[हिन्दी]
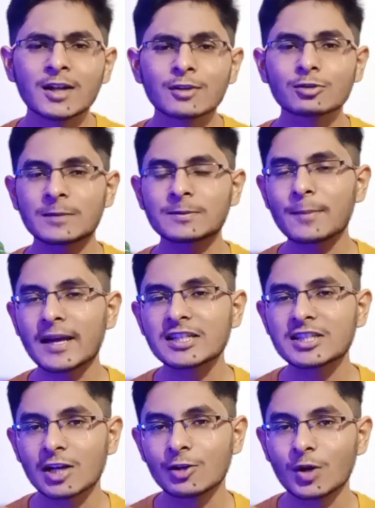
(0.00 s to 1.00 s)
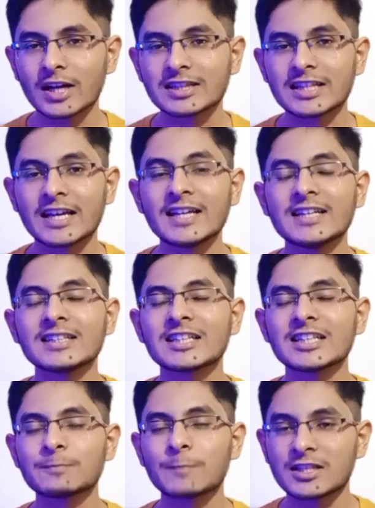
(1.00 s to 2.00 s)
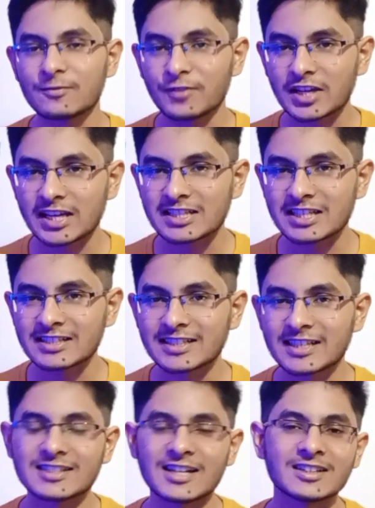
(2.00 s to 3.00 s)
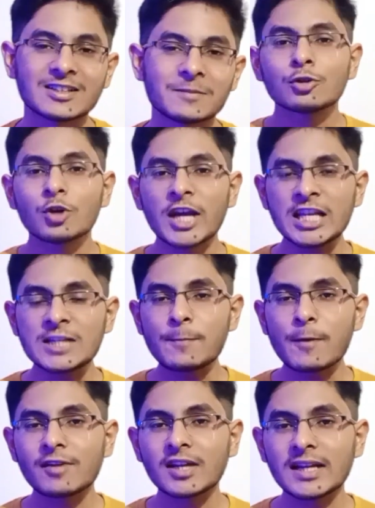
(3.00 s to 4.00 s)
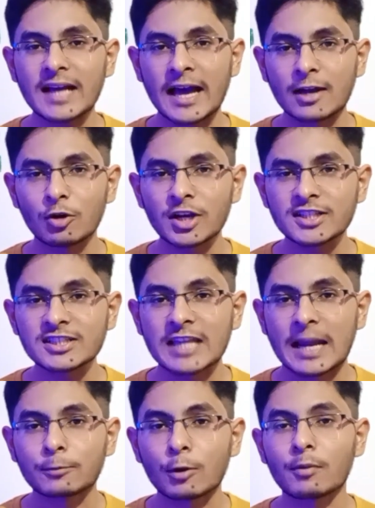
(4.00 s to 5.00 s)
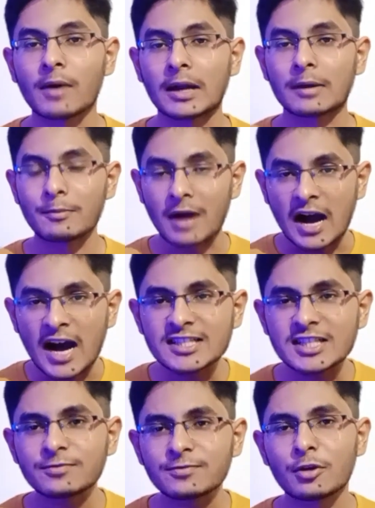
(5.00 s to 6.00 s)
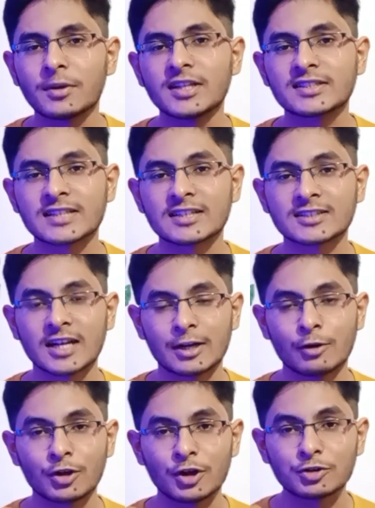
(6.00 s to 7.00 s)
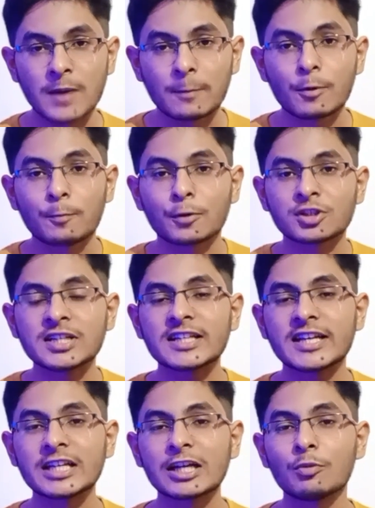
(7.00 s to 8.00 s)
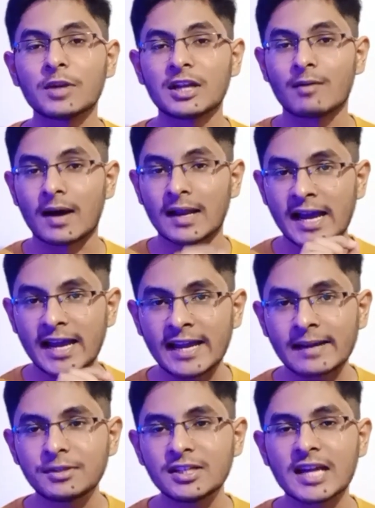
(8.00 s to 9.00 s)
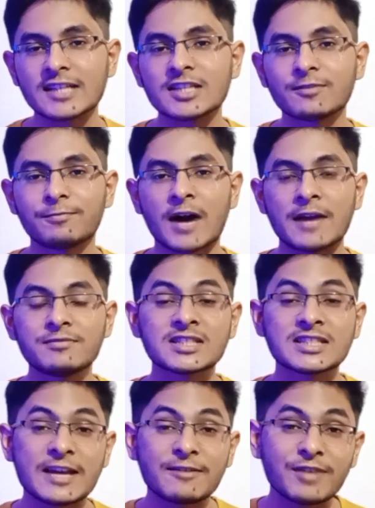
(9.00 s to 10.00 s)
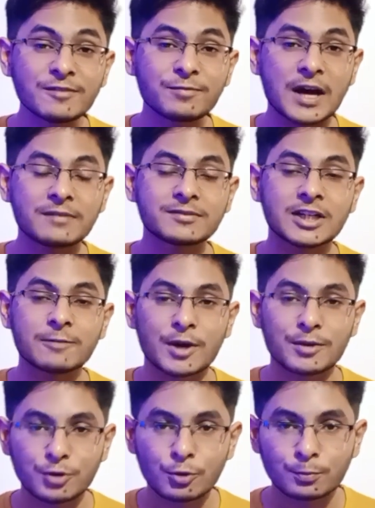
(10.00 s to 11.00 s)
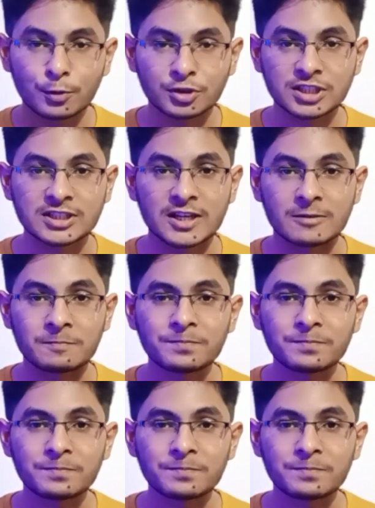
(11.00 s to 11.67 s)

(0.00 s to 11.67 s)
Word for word: तो सबसे पहले चालू करते हैं इनके स्पेसिफिकेशन के साथ तो एच पी पवेलियन एरो के जिस लैपटॉप के बारे में हम आज इस वीडियो में डिस्कस कर रहे होंगे उसमें आपको प्रोसेसर देखने को मिलने वाला है एम डी राइजन फाइव सेवन फाइव थ्री फाइव यू प्रोसेसर